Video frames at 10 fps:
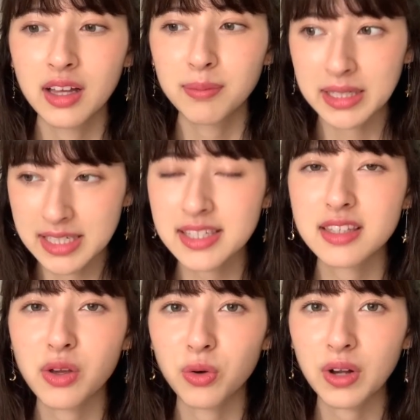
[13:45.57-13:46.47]
まあ、人
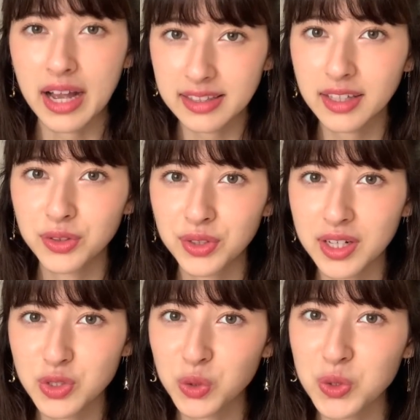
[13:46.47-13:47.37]
生を変えたって言った
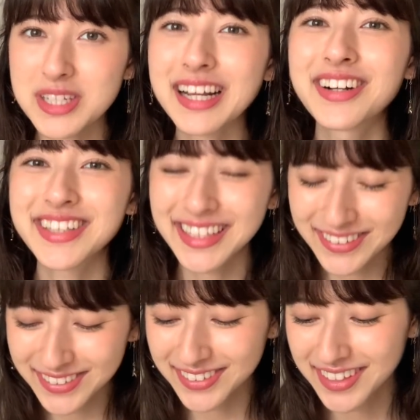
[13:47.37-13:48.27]
らちょっと違うけ
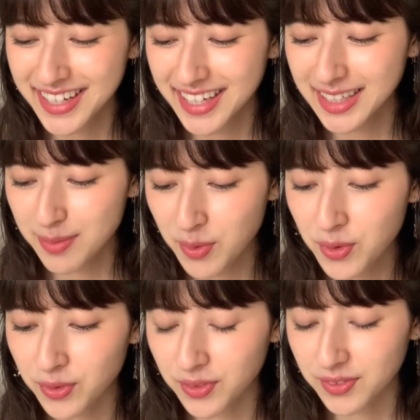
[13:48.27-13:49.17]
どで
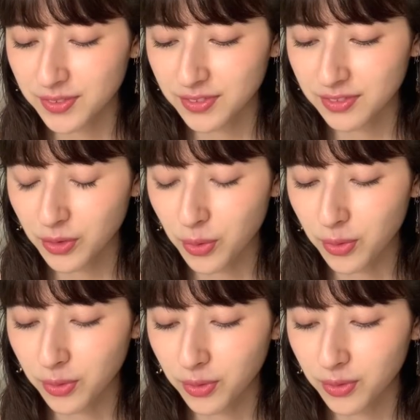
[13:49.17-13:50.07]
も
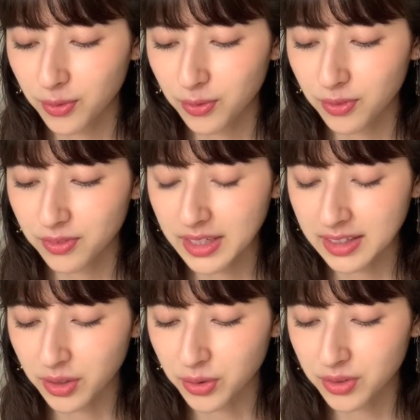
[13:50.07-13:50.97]
こうなん
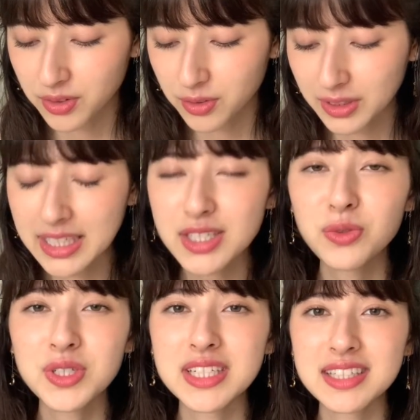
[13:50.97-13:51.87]
だろう私
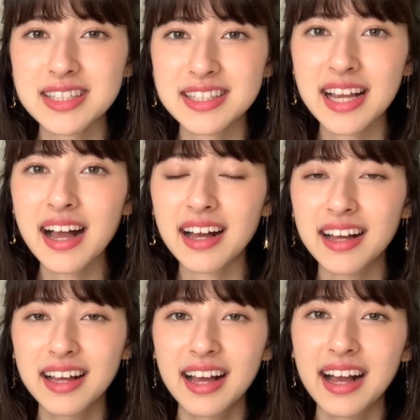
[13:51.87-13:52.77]
の真実が
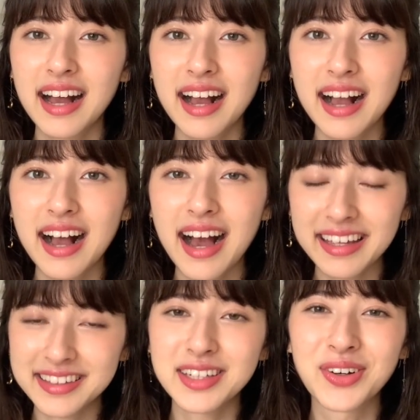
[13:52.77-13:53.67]

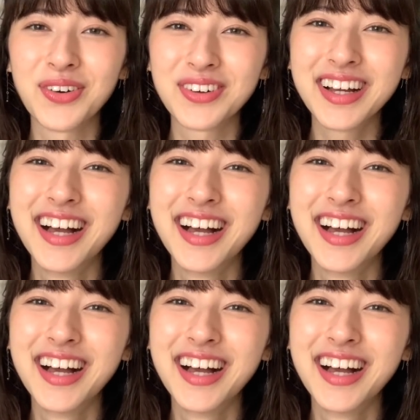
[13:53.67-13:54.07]
入ってる本